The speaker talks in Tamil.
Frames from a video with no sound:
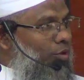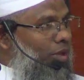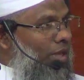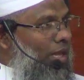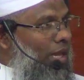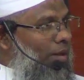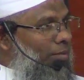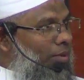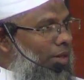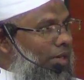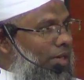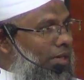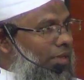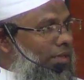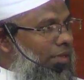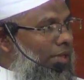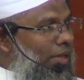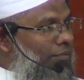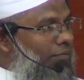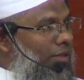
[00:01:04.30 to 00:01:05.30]
புரியாமல்
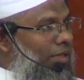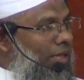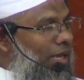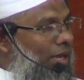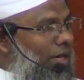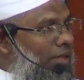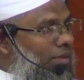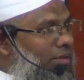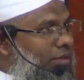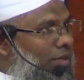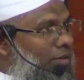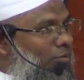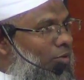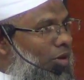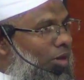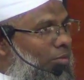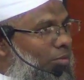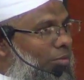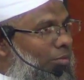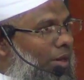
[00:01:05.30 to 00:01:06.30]
இருந்த
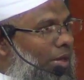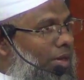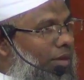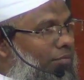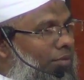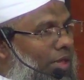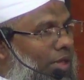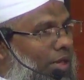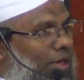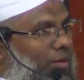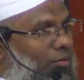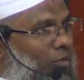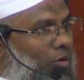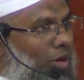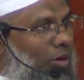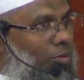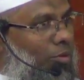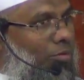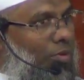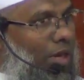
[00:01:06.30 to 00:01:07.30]
விஞ்ஞானத்தின் மூலமும்
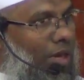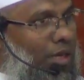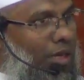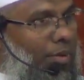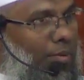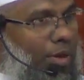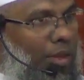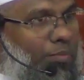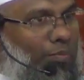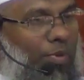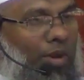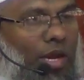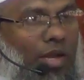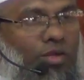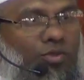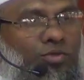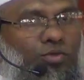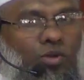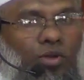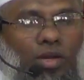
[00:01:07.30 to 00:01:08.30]
அறிவியலின் மூலமும்
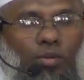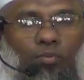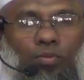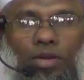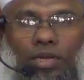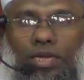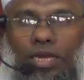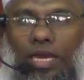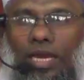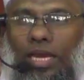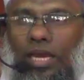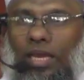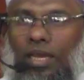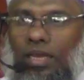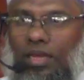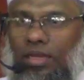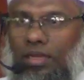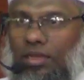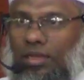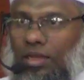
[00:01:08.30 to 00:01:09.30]
கண்டுபிடிப்பாக சொல்லப்பட்ட
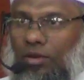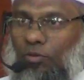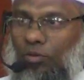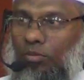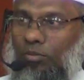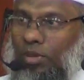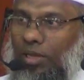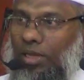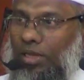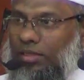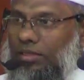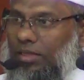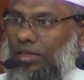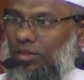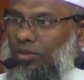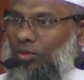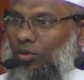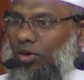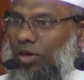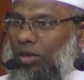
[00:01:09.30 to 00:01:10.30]
இந்த உண்மையை
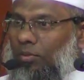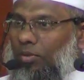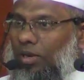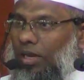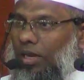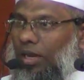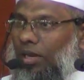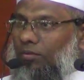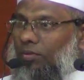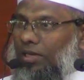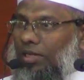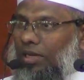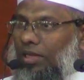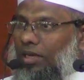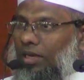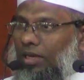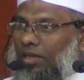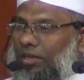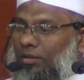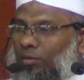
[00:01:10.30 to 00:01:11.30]
தெரிந்து கொண்ட பிறகாவது
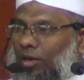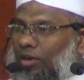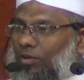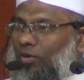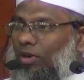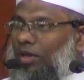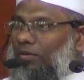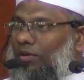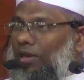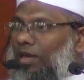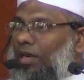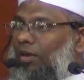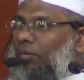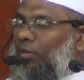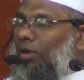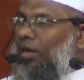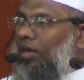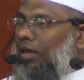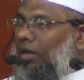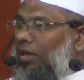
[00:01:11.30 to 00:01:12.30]
நீங்கள் ஈமான் கொள்ள
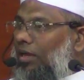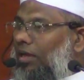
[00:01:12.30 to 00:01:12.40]
வேண்டாமா